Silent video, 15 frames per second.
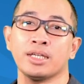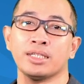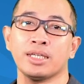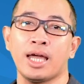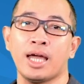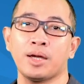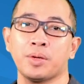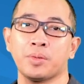
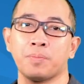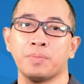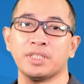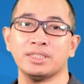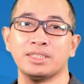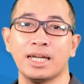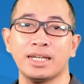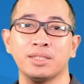yang
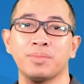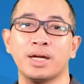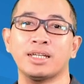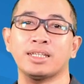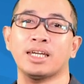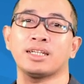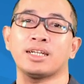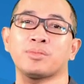menjadi
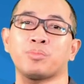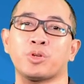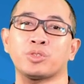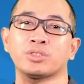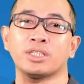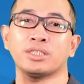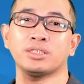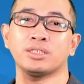bagian dari
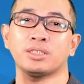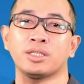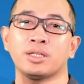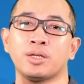proses